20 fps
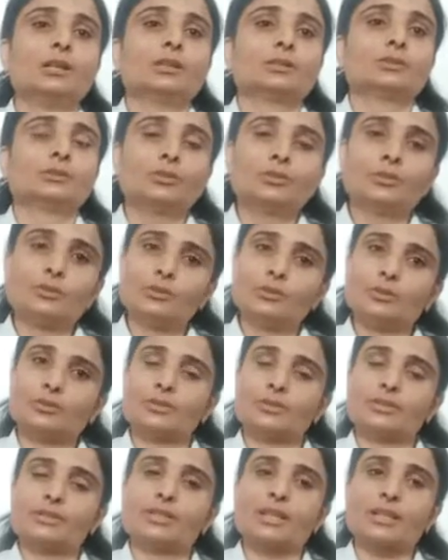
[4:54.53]
तो
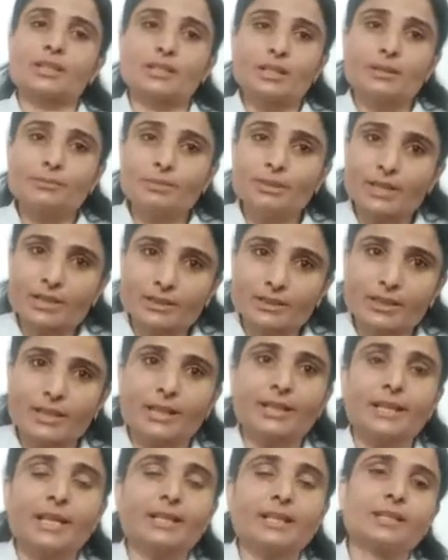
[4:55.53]
सरकम
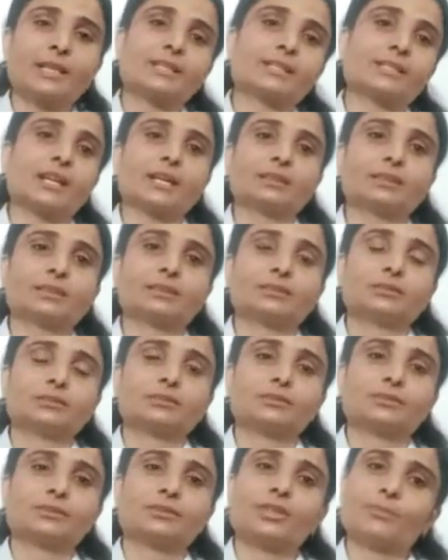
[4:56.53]
गेट के साथ
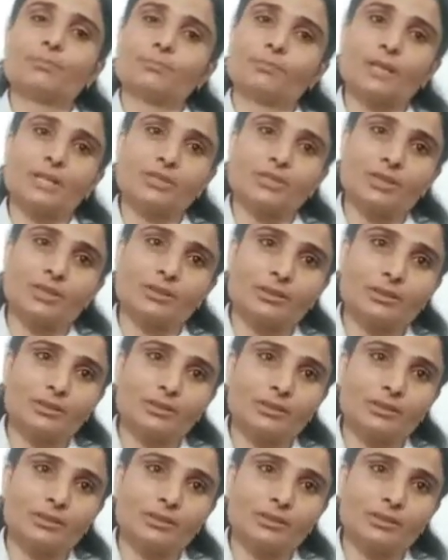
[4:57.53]
जब पेशेंट